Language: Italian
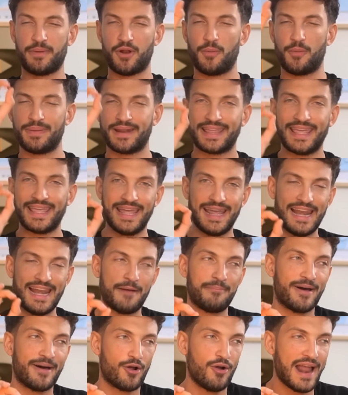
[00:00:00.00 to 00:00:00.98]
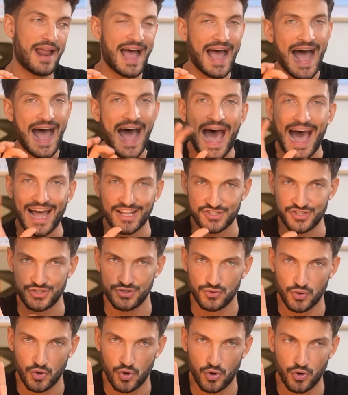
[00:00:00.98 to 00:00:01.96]
però perché la parola
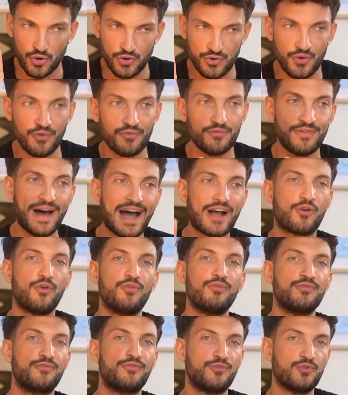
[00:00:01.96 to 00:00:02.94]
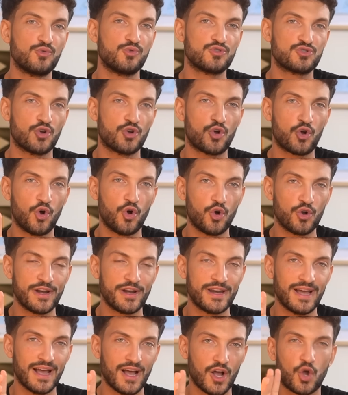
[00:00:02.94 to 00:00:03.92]
acido non va confuso
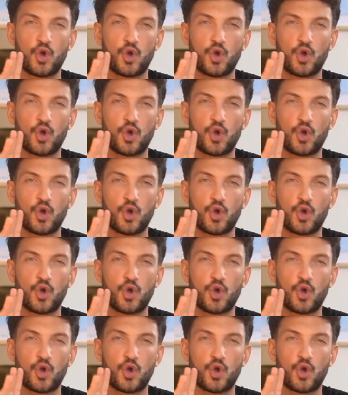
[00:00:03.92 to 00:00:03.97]
con